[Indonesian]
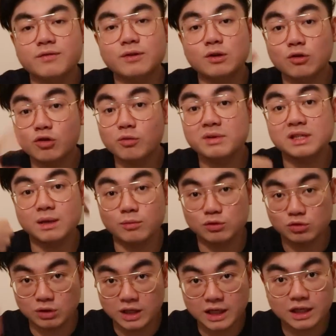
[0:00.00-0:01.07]
videoku bisa
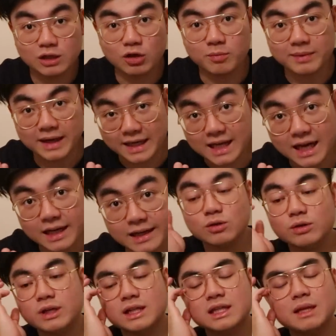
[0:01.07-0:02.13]
muncul lagi di home kalian
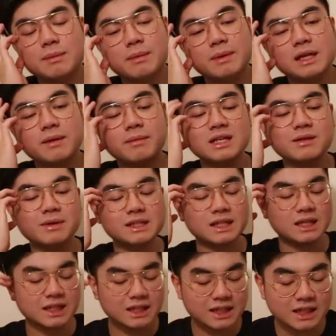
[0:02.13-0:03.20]
so ya tanpa banyak basa-basi
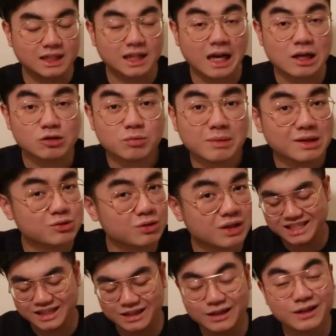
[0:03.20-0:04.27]
lagi kita langsung masuk
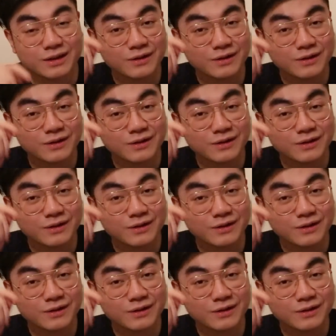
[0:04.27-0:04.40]
ke